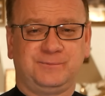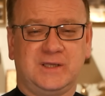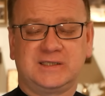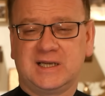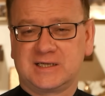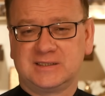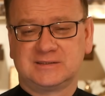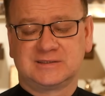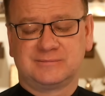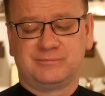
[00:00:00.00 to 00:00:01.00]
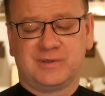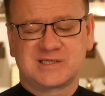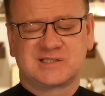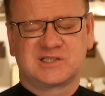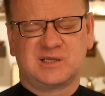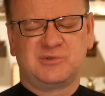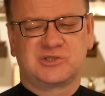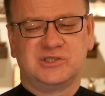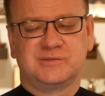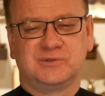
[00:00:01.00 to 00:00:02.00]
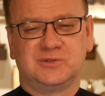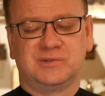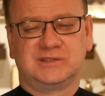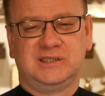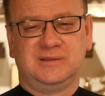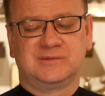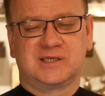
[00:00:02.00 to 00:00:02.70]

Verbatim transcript: Tak jak za pasterzami szliśmy do Betlejem,